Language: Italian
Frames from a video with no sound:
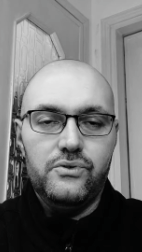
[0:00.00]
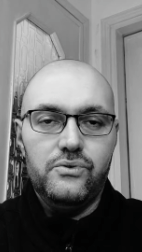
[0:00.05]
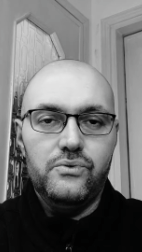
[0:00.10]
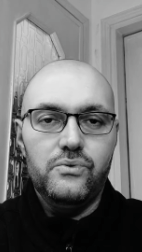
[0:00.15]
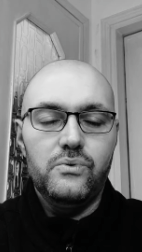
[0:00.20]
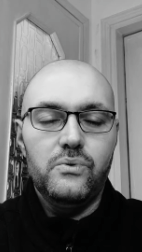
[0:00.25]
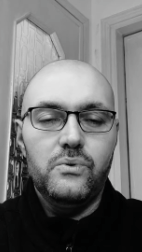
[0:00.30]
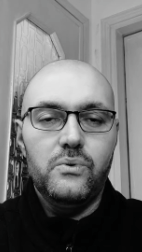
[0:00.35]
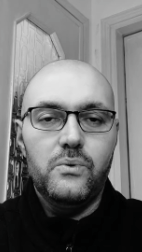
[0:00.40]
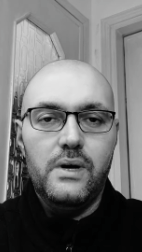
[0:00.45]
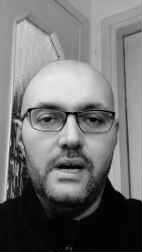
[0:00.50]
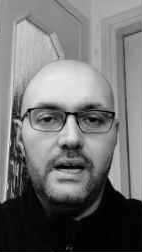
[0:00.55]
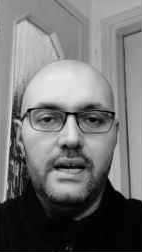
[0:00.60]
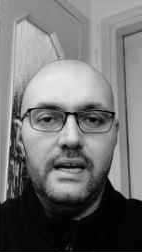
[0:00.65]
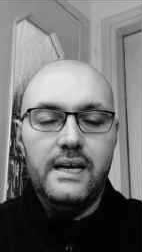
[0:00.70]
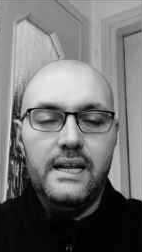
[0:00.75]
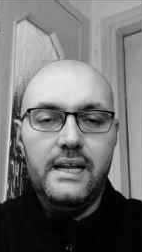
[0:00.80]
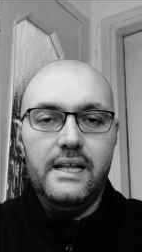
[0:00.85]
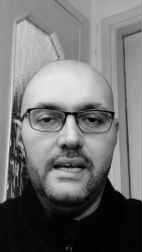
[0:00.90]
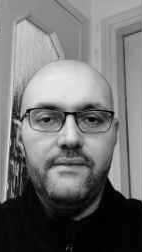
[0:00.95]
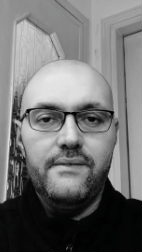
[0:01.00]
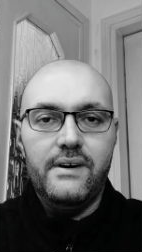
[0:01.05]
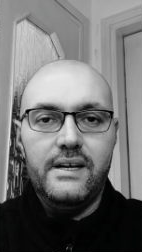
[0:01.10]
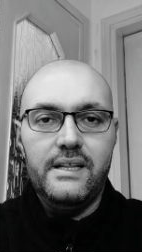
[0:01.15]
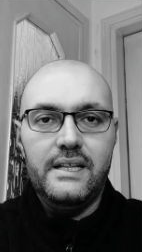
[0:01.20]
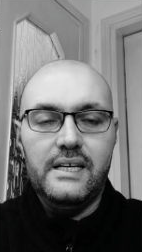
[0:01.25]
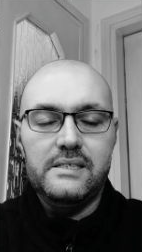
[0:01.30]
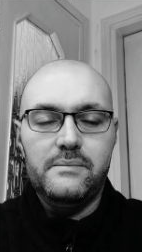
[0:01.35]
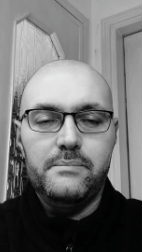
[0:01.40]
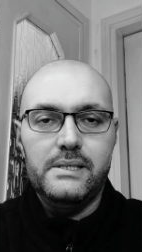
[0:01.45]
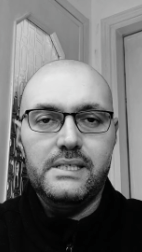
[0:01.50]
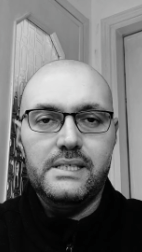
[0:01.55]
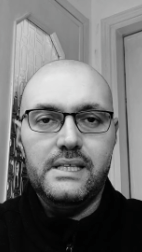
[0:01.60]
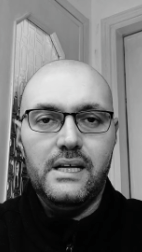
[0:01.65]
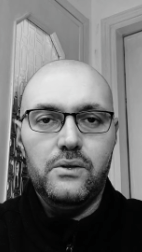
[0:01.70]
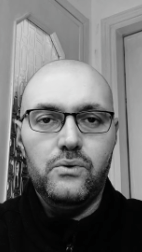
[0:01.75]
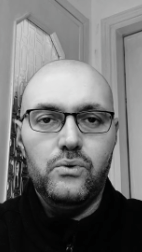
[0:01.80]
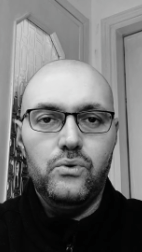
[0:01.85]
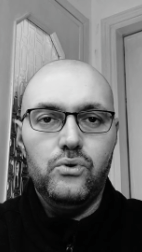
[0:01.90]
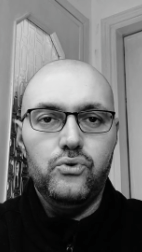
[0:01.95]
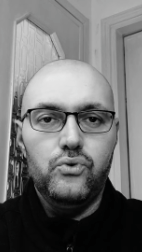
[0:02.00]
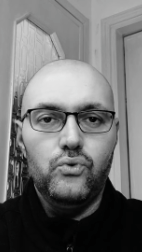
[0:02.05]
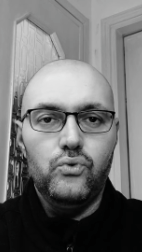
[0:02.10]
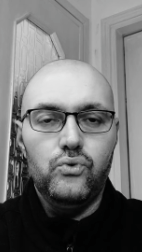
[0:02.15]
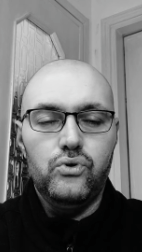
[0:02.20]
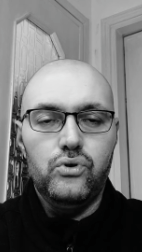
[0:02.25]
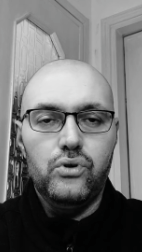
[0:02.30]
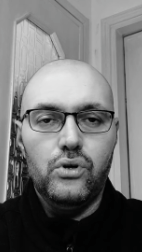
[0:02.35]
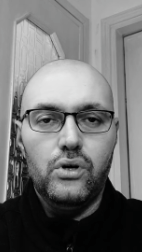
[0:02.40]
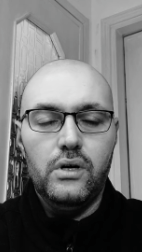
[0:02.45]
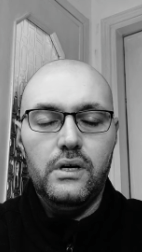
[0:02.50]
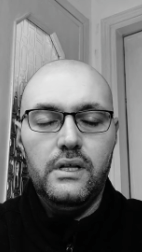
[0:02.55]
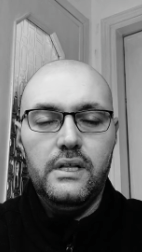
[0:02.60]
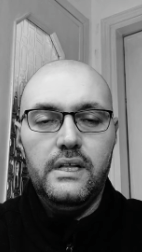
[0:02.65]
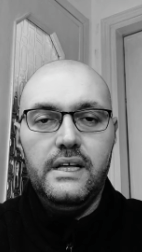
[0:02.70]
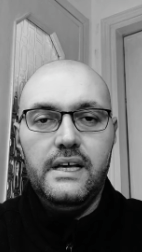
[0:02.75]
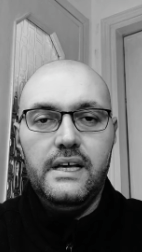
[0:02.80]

dunque anche lì va interpretato il tutto